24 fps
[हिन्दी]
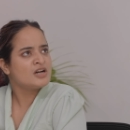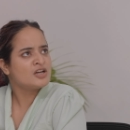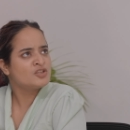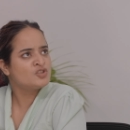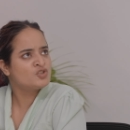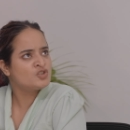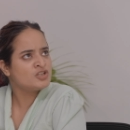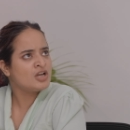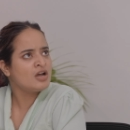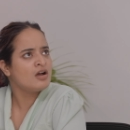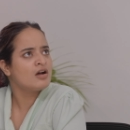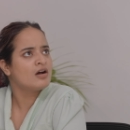
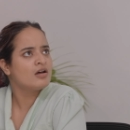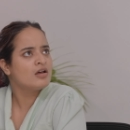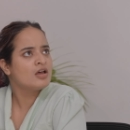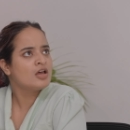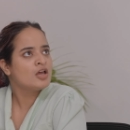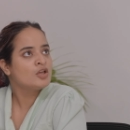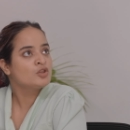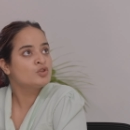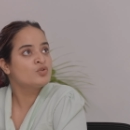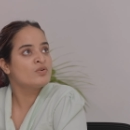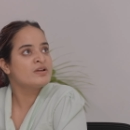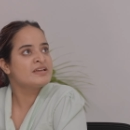अच्छा
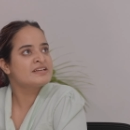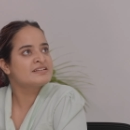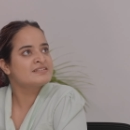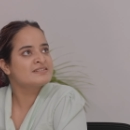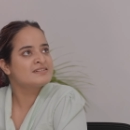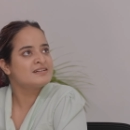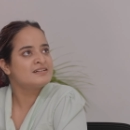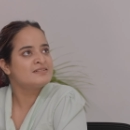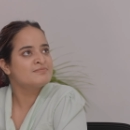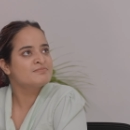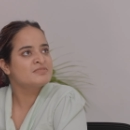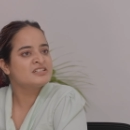तो एक
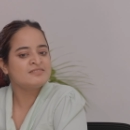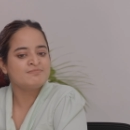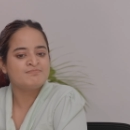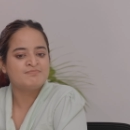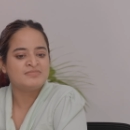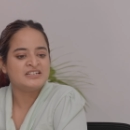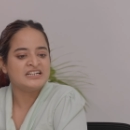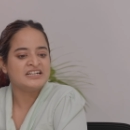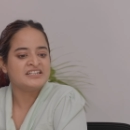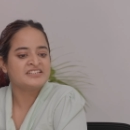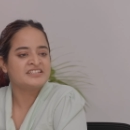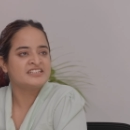काम कर
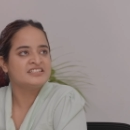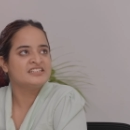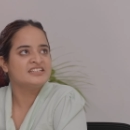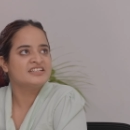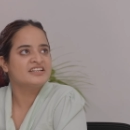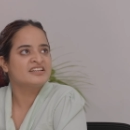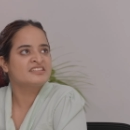बाल्टी ले